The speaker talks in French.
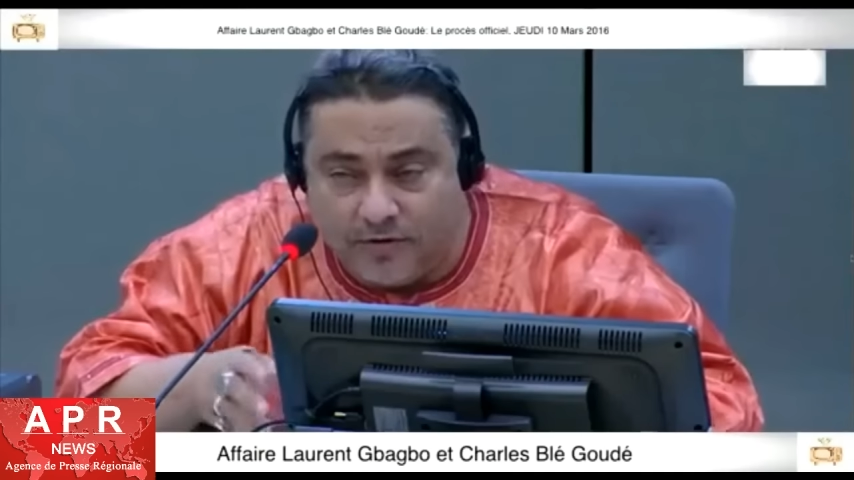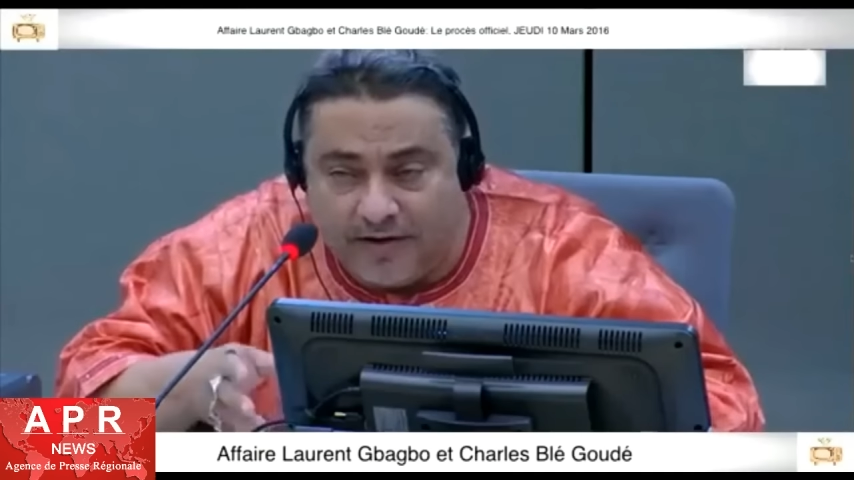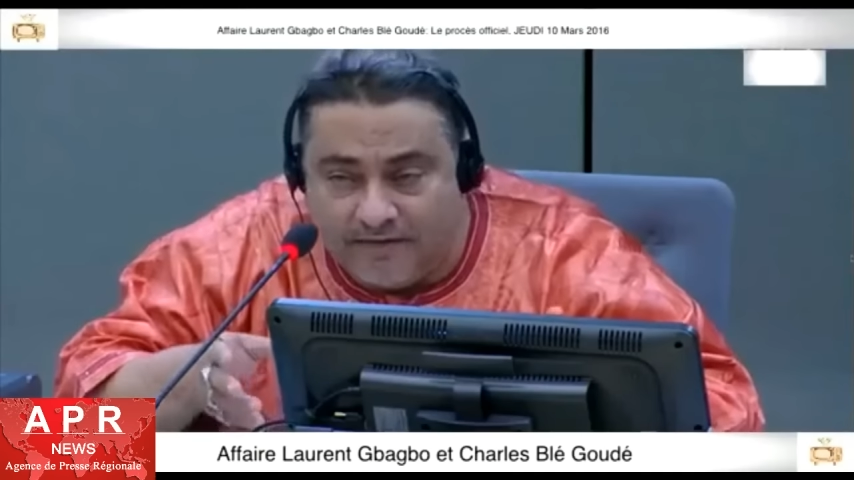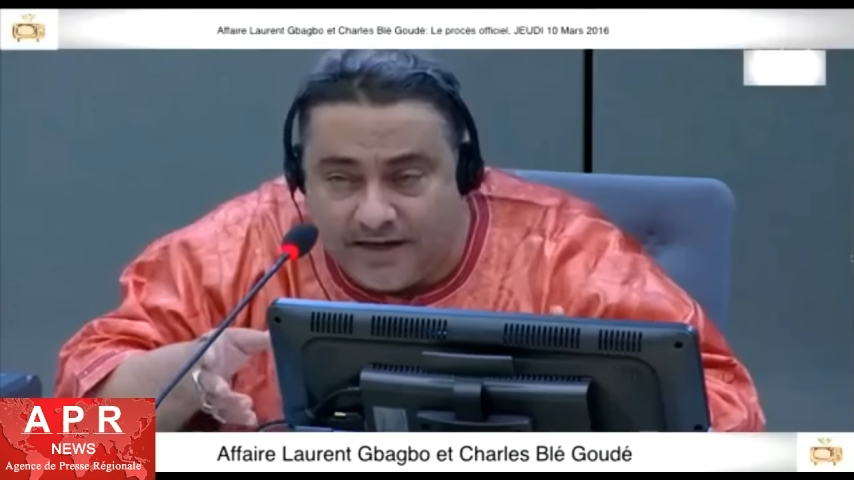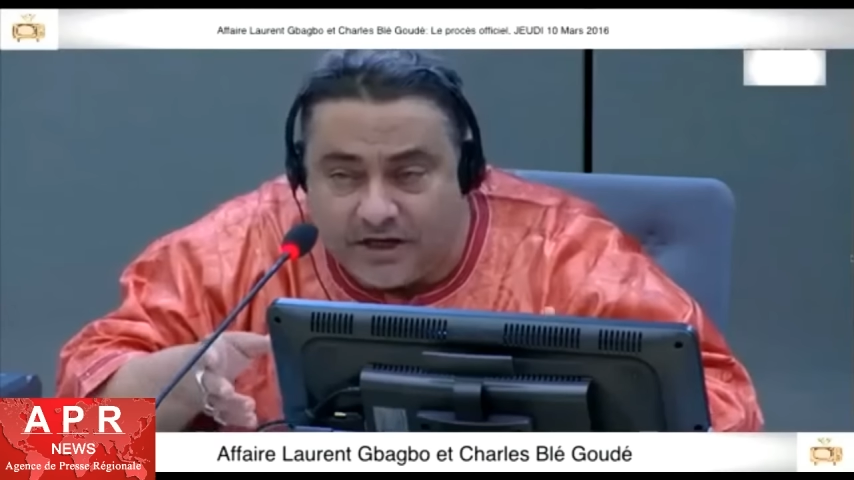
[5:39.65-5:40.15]

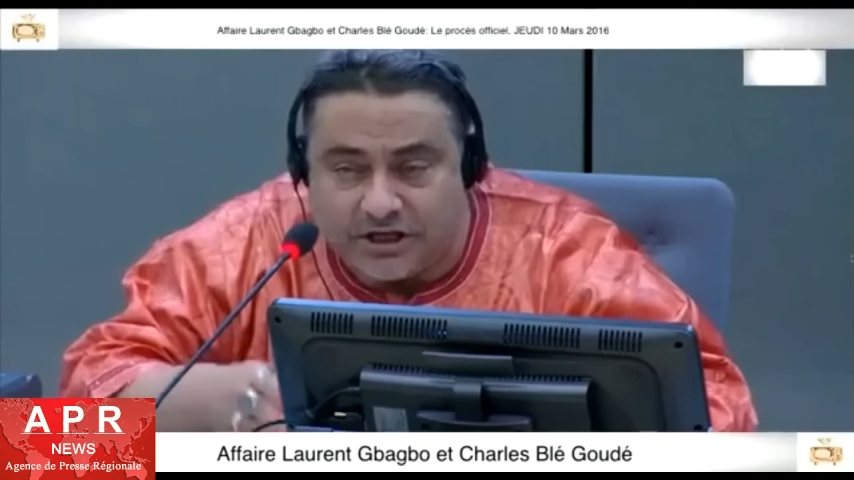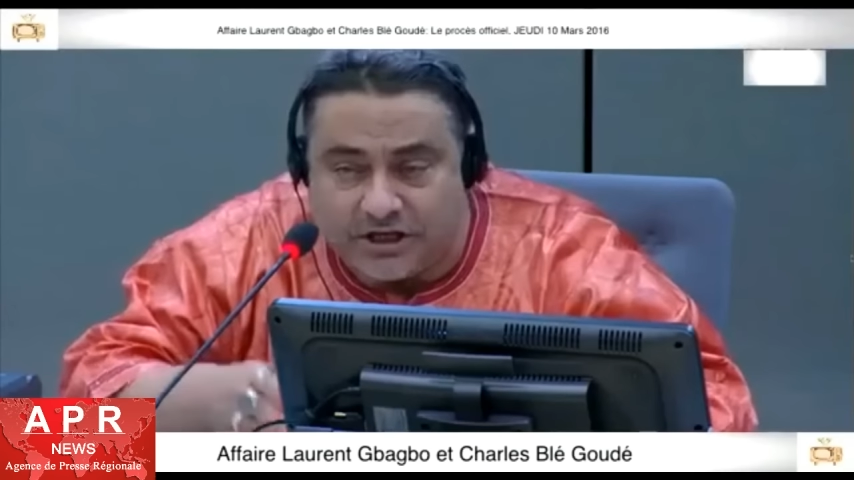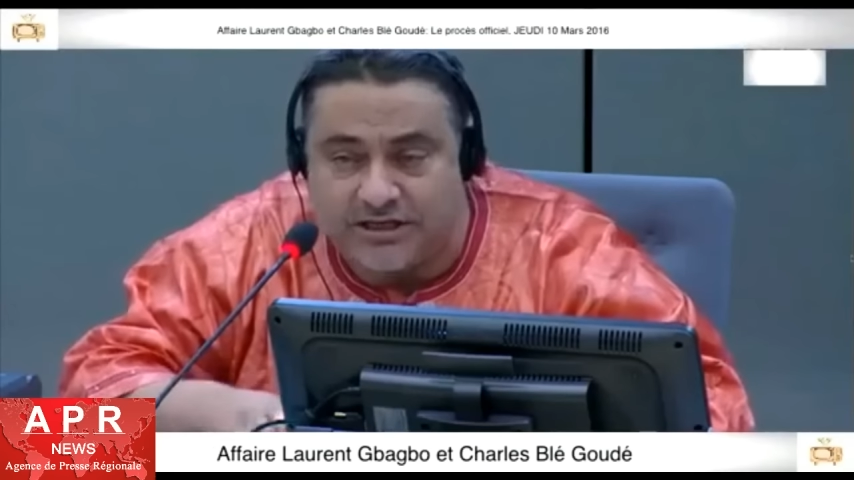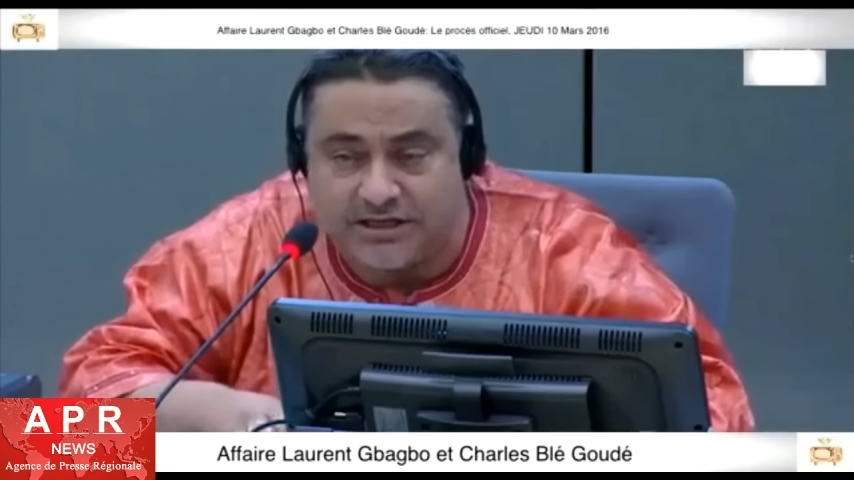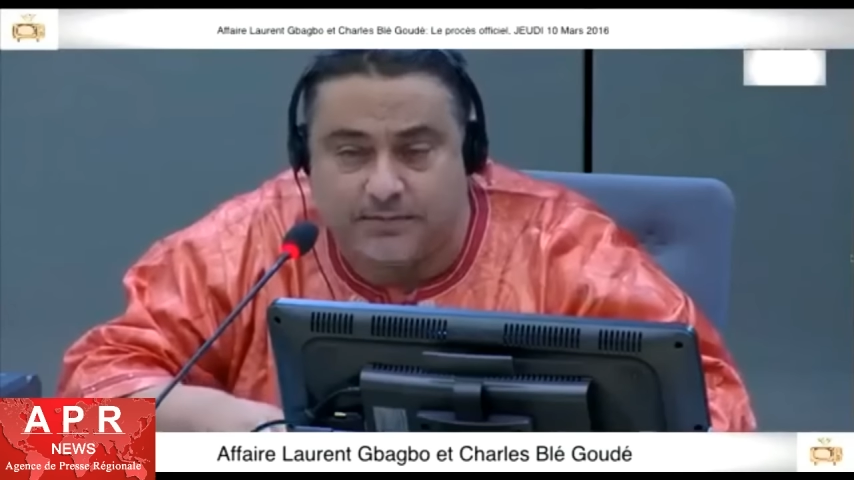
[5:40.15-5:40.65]
envoies venir
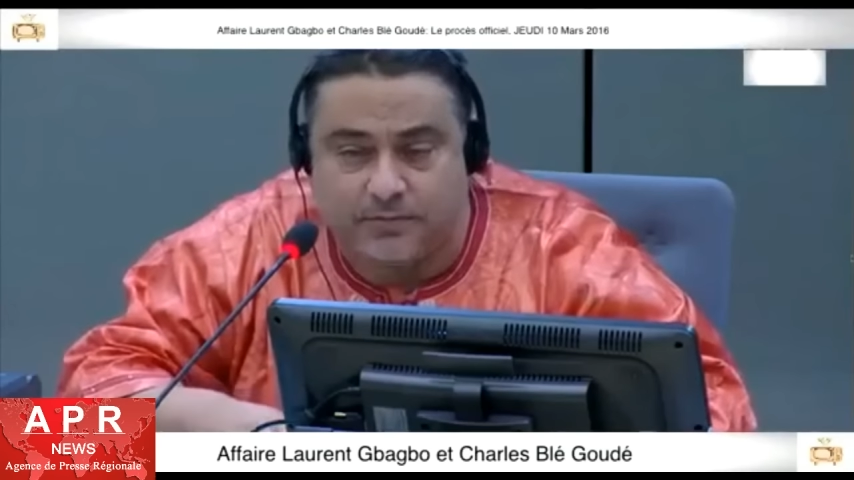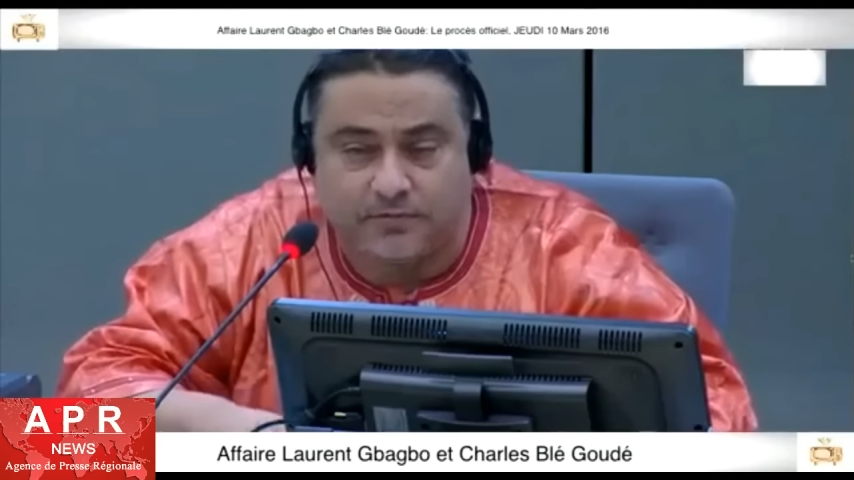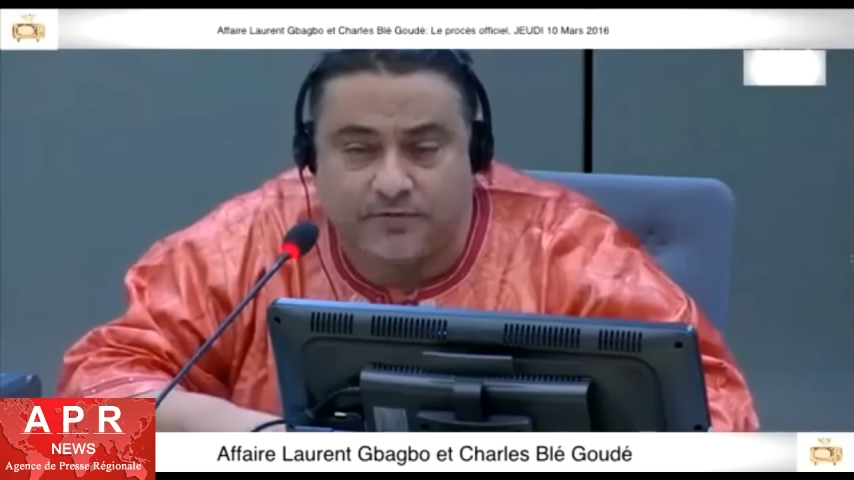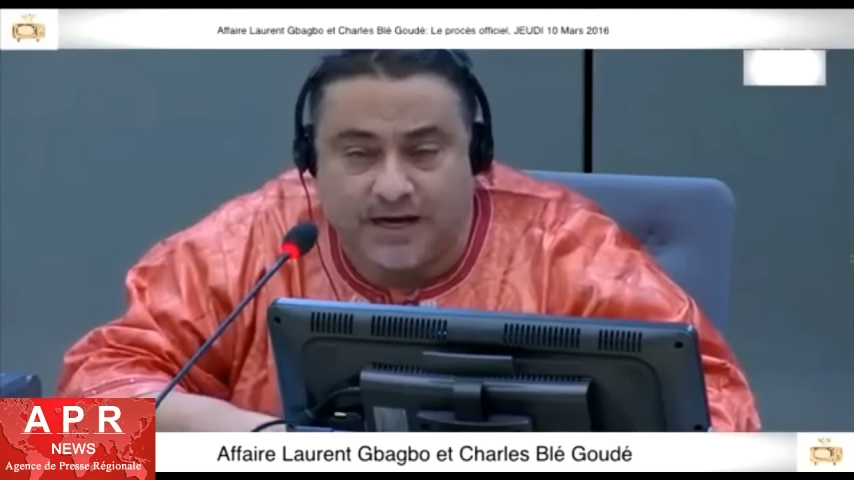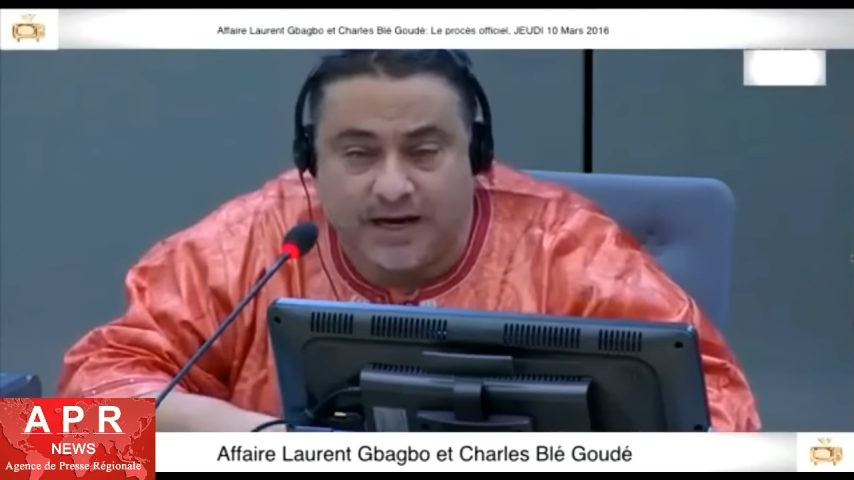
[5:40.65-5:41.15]
chercher ici pour
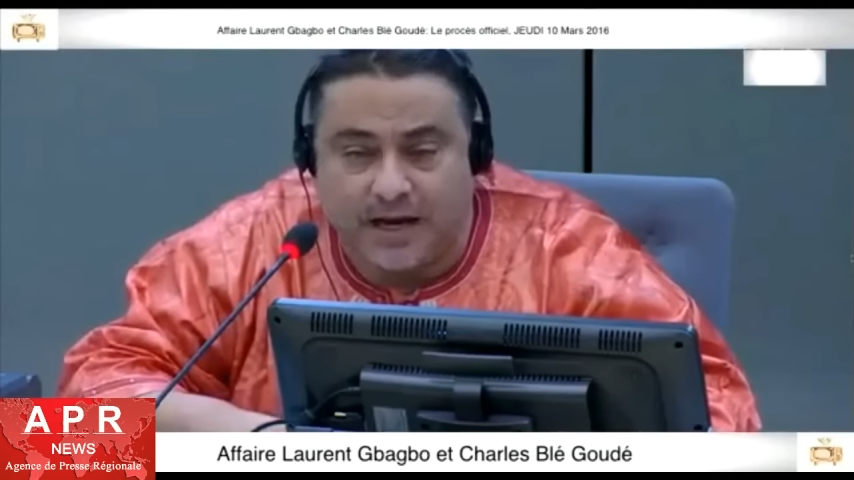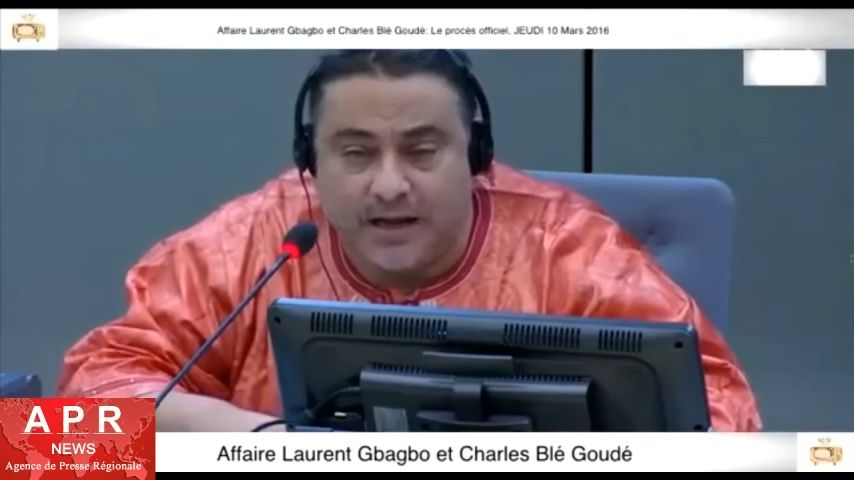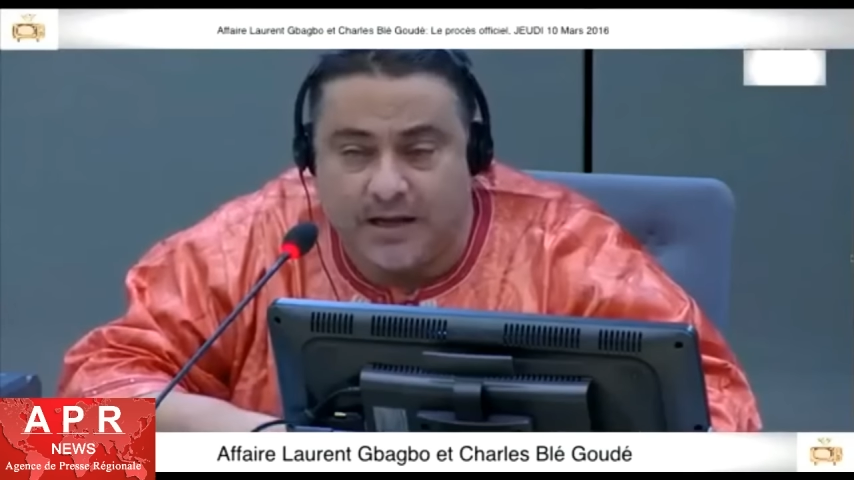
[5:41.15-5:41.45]
sauver là